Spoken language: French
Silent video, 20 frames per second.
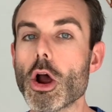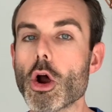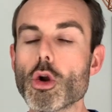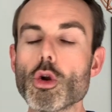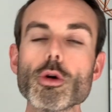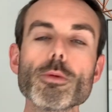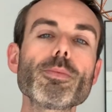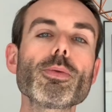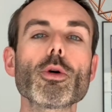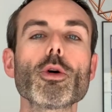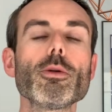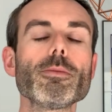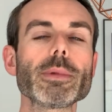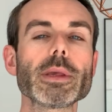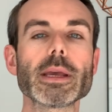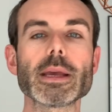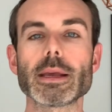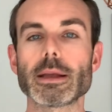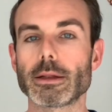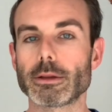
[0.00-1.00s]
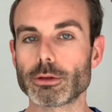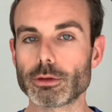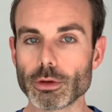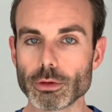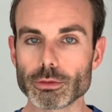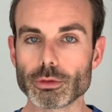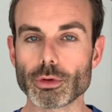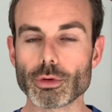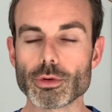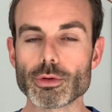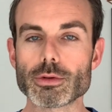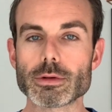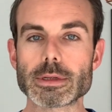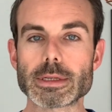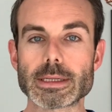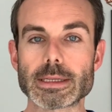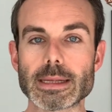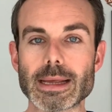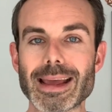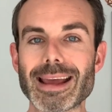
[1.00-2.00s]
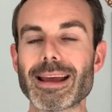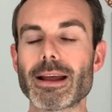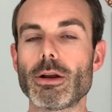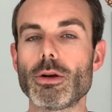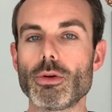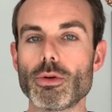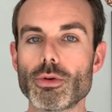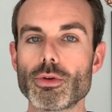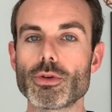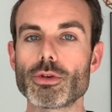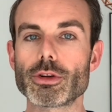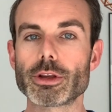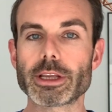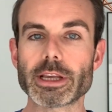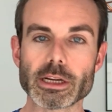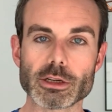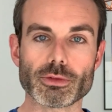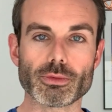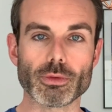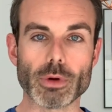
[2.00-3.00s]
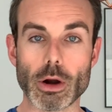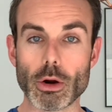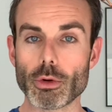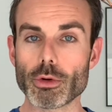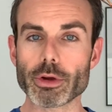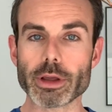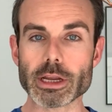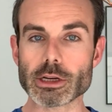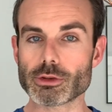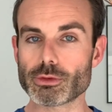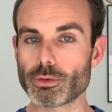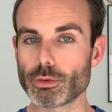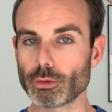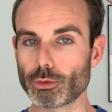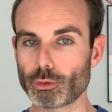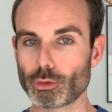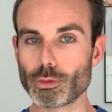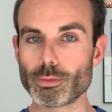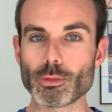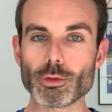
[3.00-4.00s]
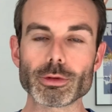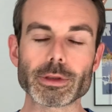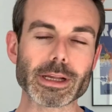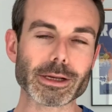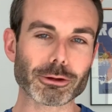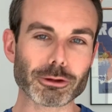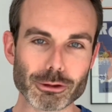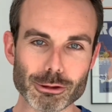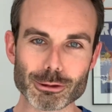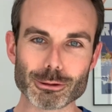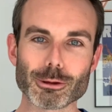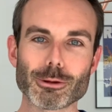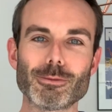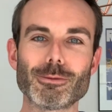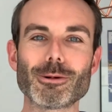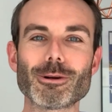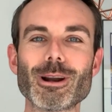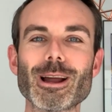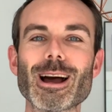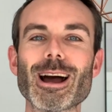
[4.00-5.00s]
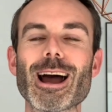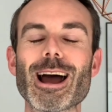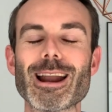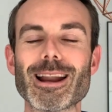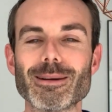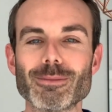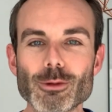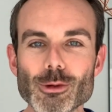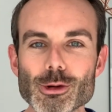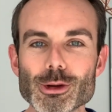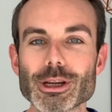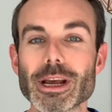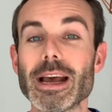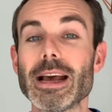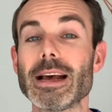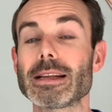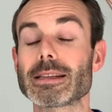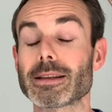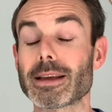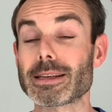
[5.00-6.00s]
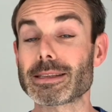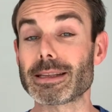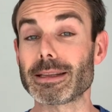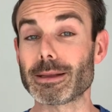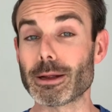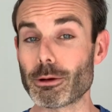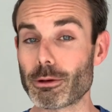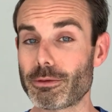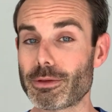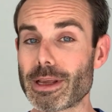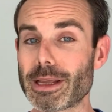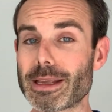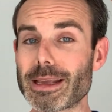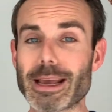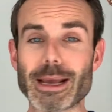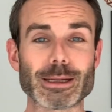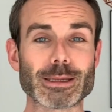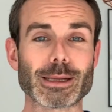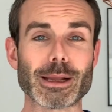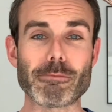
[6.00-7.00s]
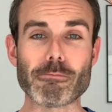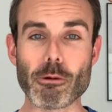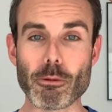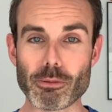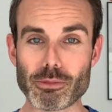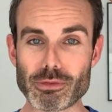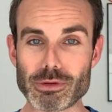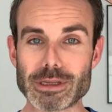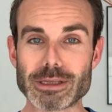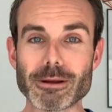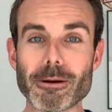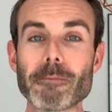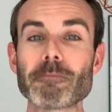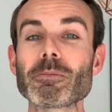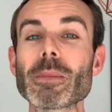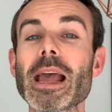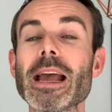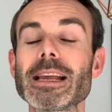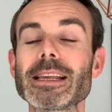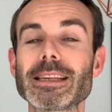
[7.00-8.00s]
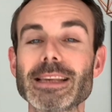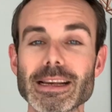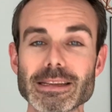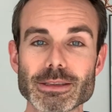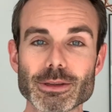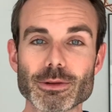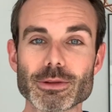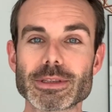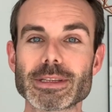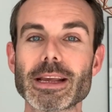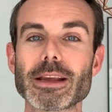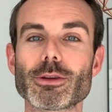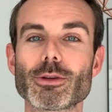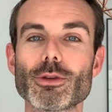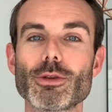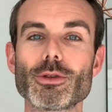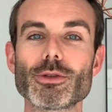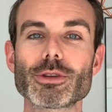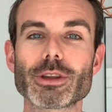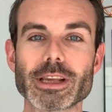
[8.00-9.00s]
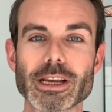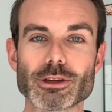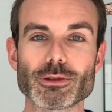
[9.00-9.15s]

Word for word: Le premier d'entre eux, c'est le cash flow. Alors le cash flow, tout le monde n'a que ce mot-là à la bouche. C'est vrai que c'est un levier qui est extrêmement puissant. Qu'est-ce que c'est que le cash